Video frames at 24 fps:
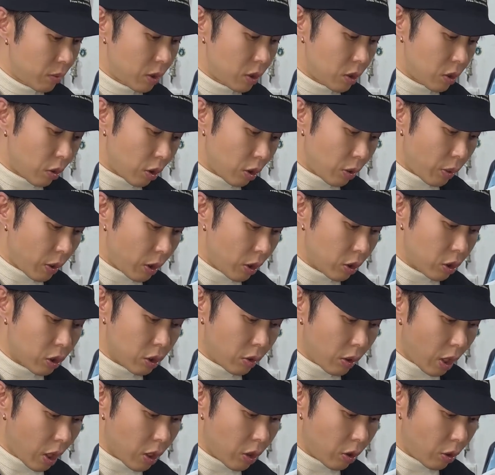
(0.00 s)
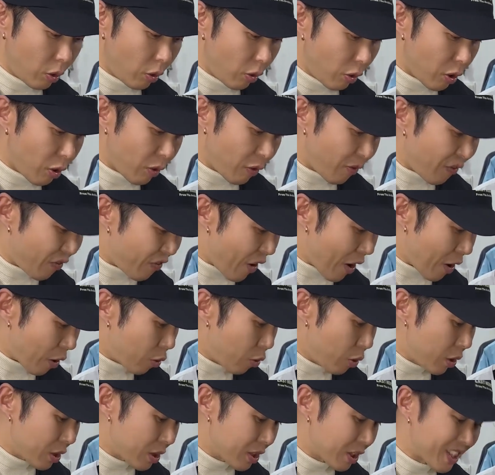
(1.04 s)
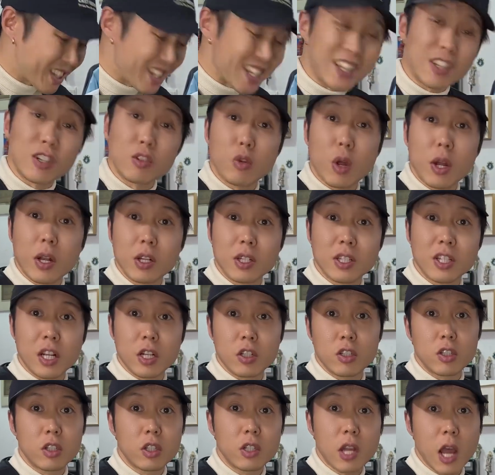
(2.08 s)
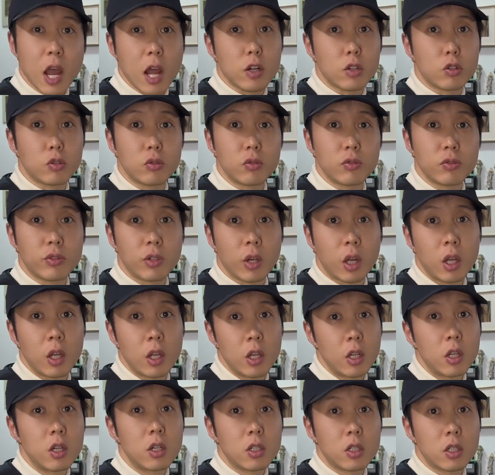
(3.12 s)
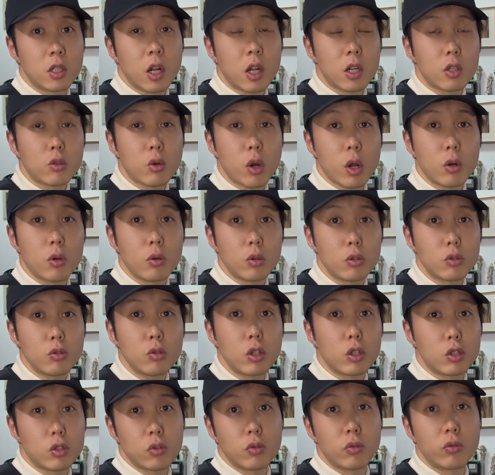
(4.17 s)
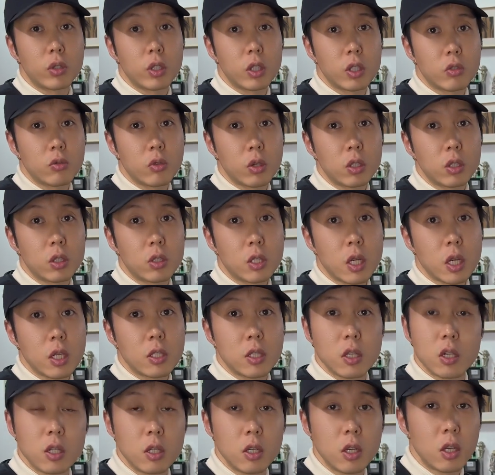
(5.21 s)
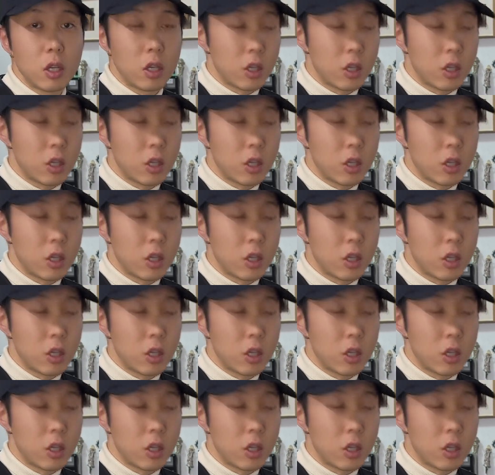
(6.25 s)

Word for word: 有的朋友收到以后会反馈，这个鞋子穿的简直太舒服了，是他穿过最舒服的一双登山鞋。